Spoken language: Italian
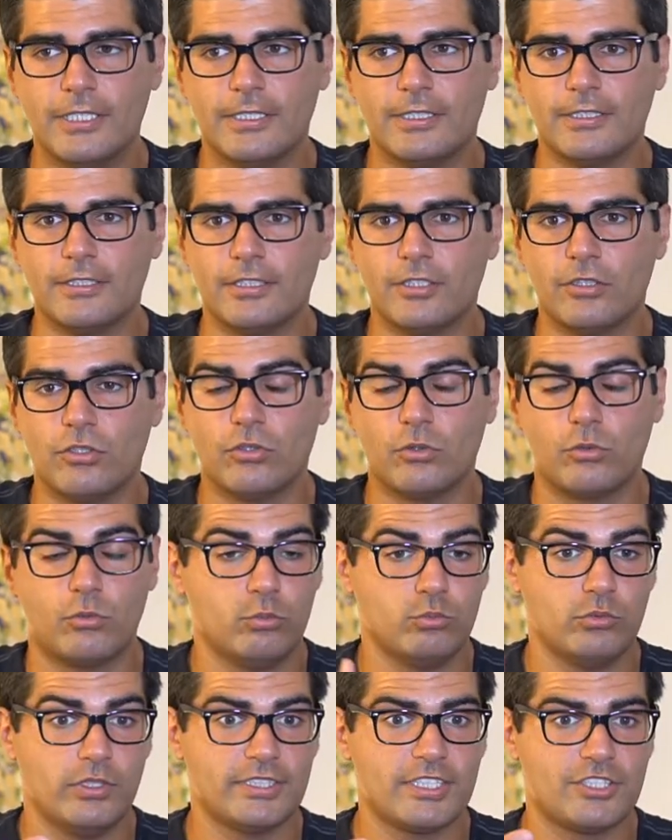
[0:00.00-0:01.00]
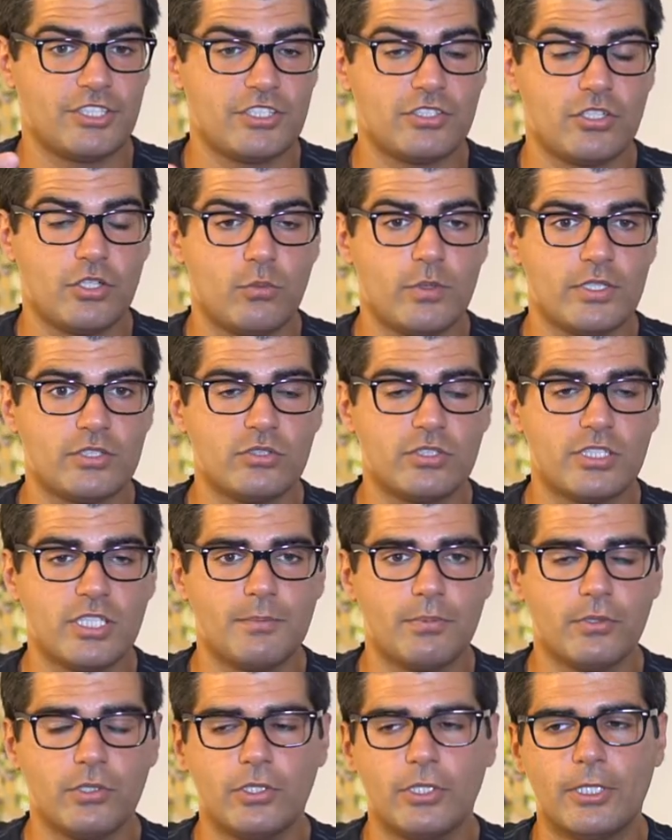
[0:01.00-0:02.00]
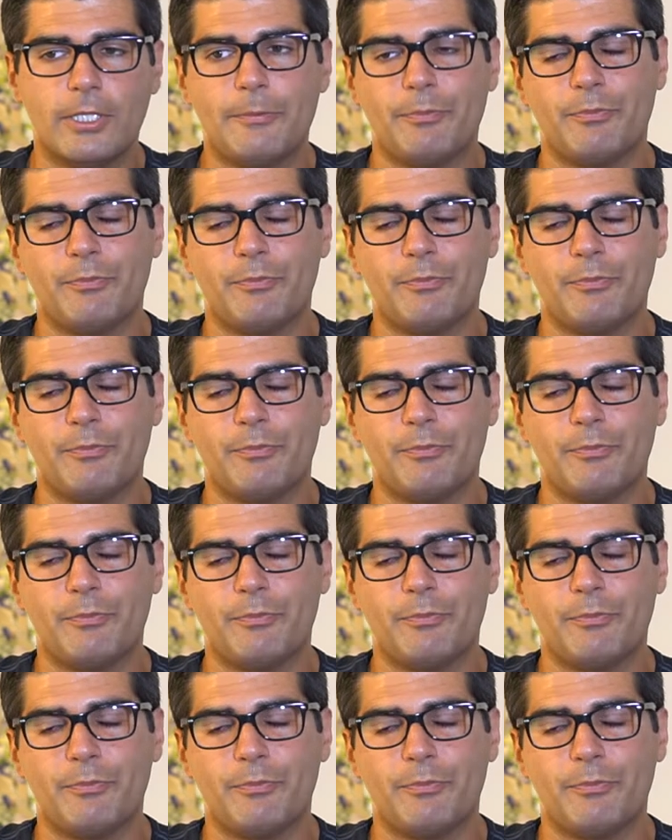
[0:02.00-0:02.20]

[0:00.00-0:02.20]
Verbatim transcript: eh, o un esercizio di questo tipo,